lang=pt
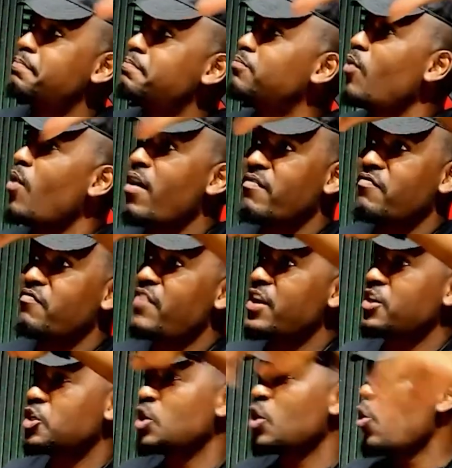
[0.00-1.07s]
pô,
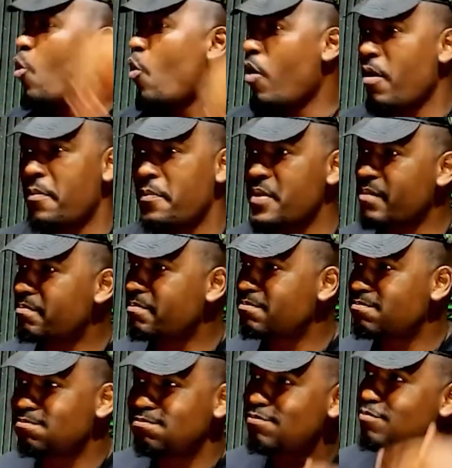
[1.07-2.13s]
fast rope,
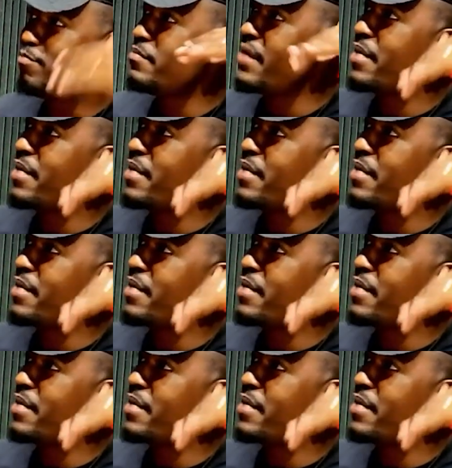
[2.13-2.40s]
meu